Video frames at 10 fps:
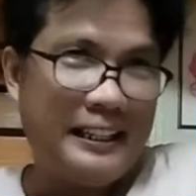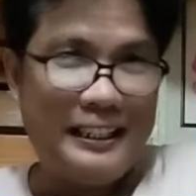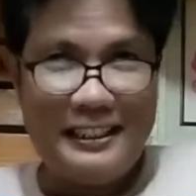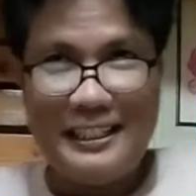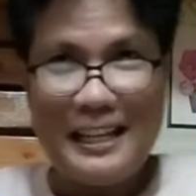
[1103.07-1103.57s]

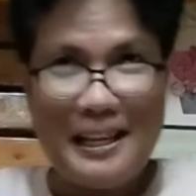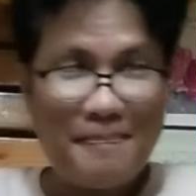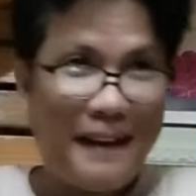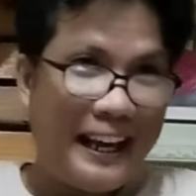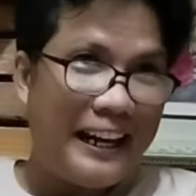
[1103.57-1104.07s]
si Saint
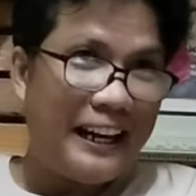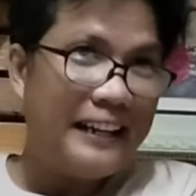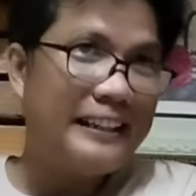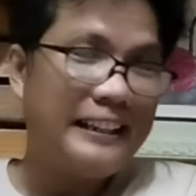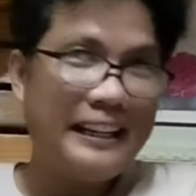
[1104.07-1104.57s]
Michael
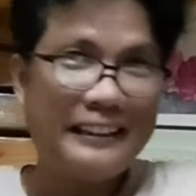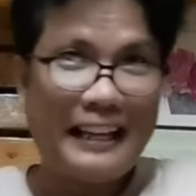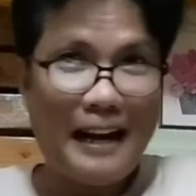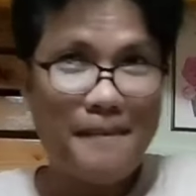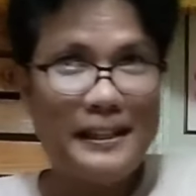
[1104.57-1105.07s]
ng
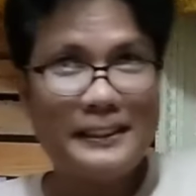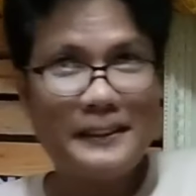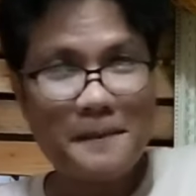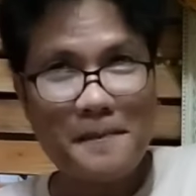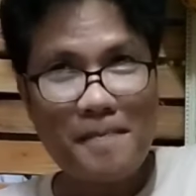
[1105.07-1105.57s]
Tayabas
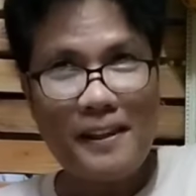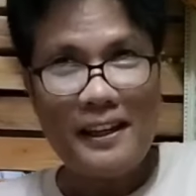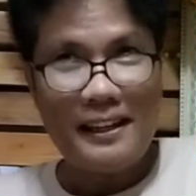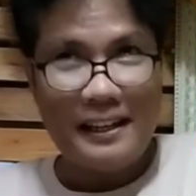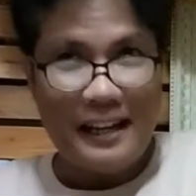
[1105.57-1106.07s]

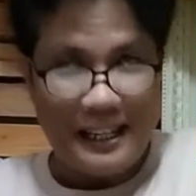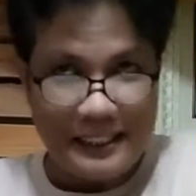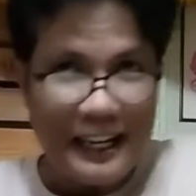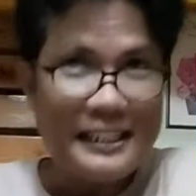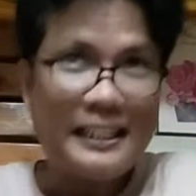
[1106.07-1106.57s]
at
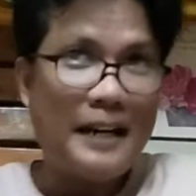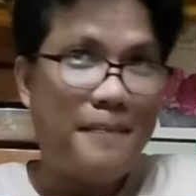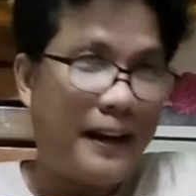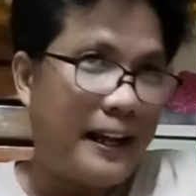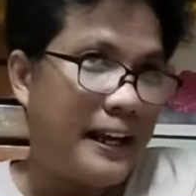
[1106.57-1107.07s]
saka si
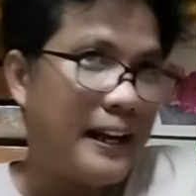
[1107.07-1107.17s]
Gabriel.